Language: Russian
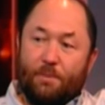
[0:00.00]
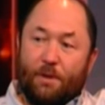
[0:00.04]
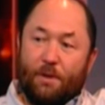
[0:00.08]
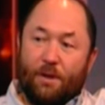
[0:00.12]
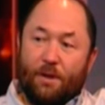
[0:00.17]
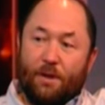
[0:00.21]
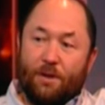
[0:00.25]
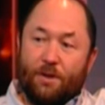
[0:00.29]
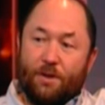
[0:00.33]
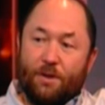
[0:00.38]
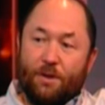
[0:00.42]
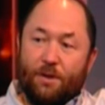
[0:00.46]

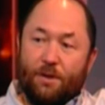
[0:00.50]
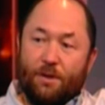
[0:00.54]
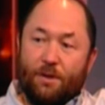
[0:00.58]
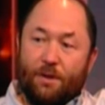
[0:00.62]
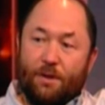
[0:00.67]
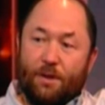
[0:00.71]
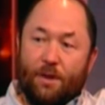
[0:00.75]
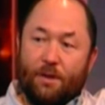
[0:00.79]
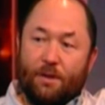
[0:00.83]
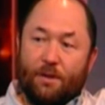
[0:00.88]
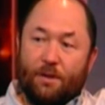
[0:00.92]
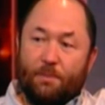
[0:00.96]
предложил,
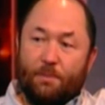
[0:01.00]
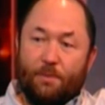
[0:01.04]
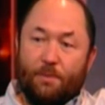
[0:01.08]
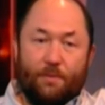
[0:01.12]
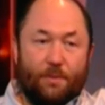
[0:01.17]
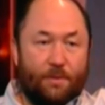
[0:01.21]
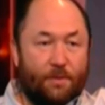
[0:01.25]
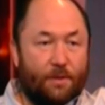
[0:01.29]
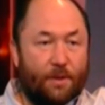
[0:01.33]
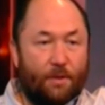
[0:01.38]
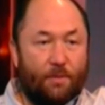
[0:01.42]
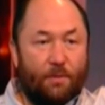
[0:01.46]
и как-то мы
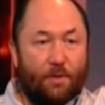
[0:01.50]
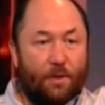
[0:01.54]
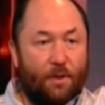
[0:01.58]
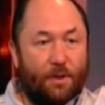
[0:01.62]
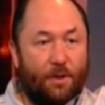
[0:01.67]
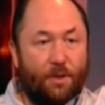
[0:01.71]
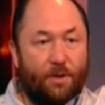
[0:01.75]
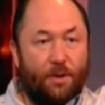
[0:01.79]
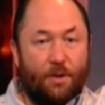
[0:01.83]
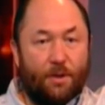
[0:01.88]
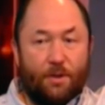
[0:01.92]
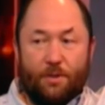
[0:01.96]
в разговоре
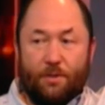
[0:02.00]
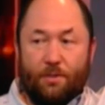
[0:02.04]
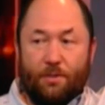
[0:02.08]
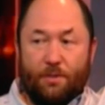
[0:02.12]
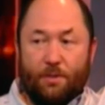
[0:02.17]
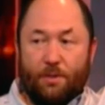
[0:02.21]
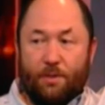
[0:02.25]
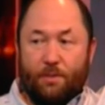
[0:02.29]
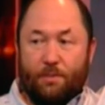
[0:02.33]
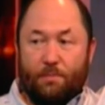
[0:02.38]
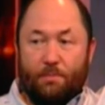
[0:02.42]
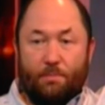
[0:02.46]
решили, что
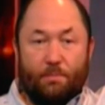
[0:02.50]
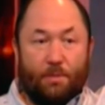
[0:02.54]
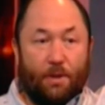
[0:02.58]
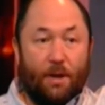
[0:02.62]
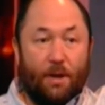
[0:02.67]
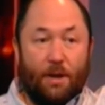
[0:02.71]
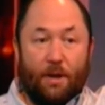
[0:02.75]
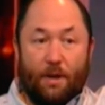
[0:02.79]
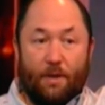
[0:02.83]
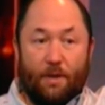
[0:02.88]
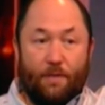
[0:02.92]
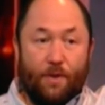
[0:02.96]
это
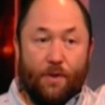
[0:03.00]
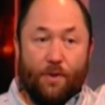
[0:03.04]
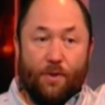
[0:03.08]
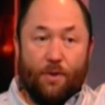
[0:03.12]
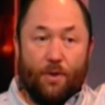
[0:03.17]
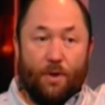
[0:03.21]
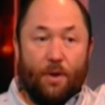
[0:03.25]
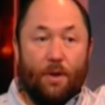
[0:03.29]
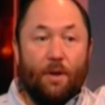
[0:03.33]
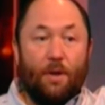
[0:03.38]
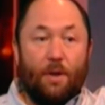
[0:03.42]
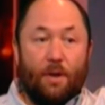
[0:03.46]
правильная вещь
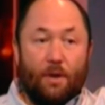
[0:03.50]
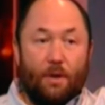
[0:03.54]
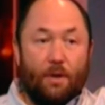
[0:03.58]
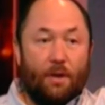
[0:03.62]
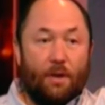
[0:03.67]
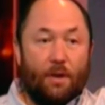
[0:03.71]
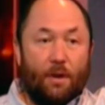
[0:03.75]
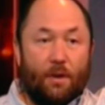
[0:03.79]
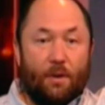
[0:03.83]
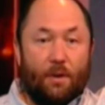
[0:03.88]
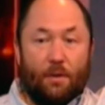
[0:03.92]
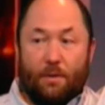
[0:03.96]

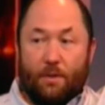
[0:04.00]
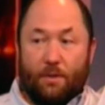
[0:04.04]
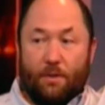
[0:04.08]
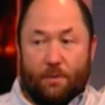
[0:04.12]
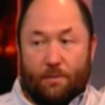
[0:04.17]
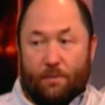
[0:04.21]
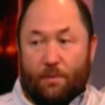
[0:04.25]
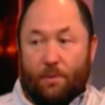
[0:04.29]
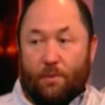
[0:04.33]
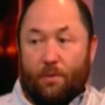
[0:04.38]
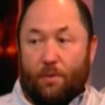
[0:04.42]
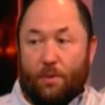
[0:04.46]
для
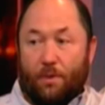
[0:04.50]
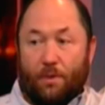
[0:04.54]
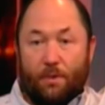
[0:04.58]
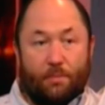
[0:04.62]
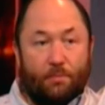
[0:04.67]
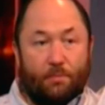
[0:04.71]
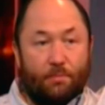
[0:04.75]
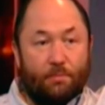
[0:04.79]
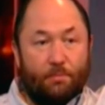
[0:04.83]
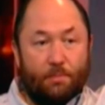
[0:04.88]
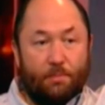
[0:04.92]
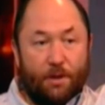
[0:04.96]
этого
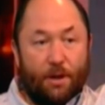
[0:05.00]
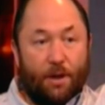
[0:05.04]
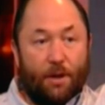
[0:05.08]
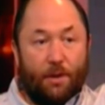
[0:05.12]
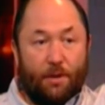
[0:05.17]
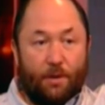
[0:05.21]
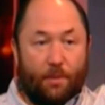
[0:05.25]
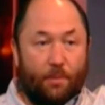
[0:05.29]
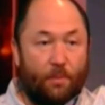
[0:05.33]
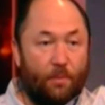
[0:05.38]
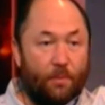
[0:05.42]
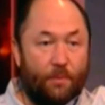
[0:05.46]
города,
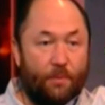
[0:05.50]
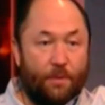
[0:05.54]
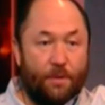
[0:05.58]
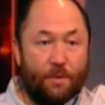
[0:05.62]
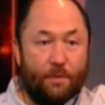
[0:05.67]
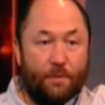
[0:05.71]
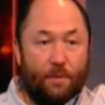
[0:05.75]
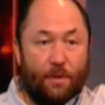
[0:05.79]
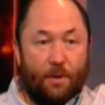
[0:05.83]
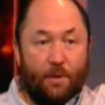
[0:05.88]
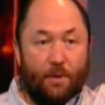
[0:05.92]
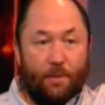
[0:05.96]
подарить ему
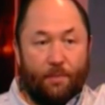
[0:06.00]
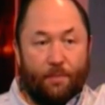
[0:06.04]
фестиваль.